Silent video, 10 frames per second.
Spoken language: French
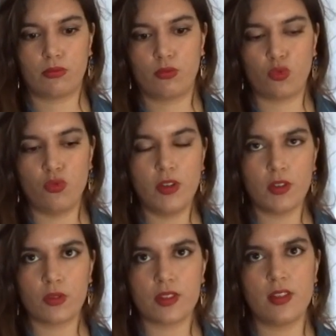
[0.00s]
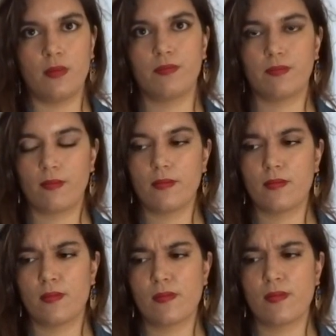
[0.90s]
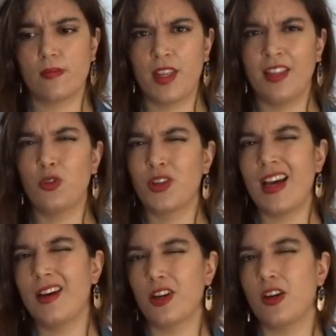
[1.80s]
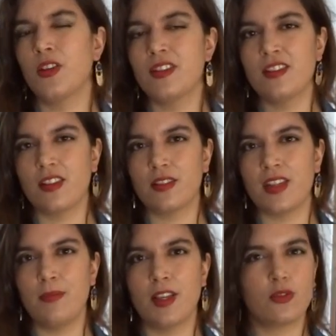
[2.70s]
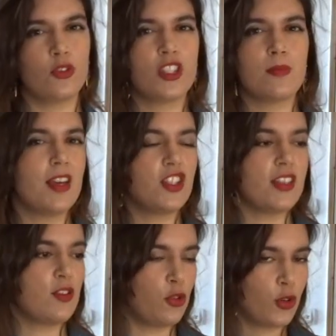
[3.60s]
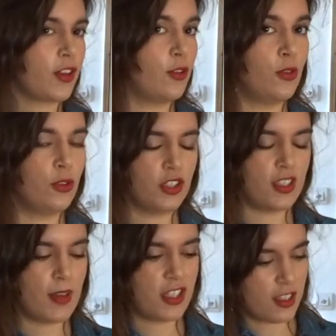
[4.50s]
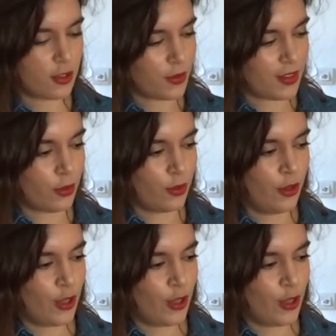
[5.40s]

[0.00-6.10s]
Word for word: trouver son style. Et donc là, en disant ça, bien sûr, j'imagine que c'est le,